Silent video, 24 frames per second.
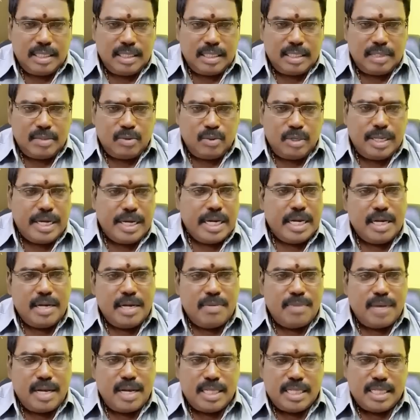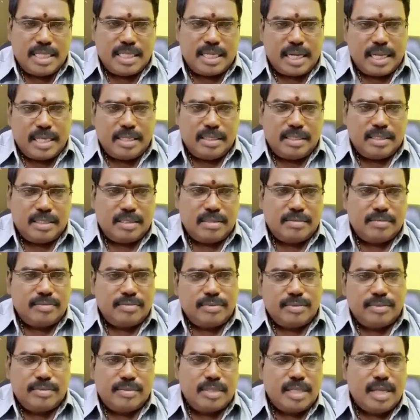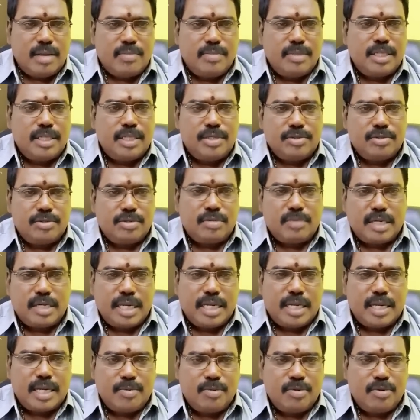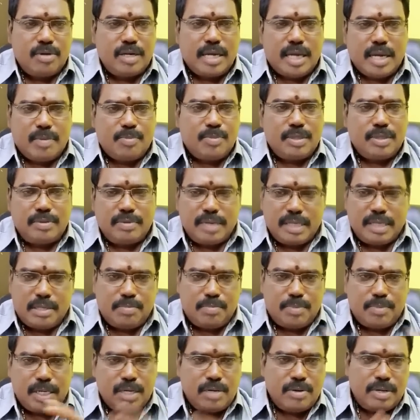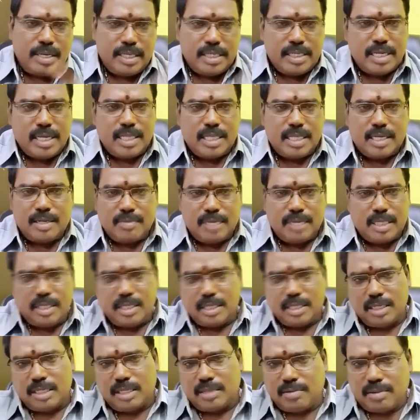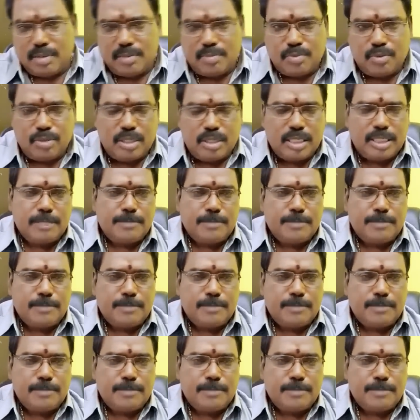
ஒரு ரெண்டு மாதத்தில் தாம்பத்திய சுகம் கிடைக்காம ஒரு நாற்பது வயது பெண்ணுடைய ஜாதகம் அடுத்தடுத்து வரப்போகிறது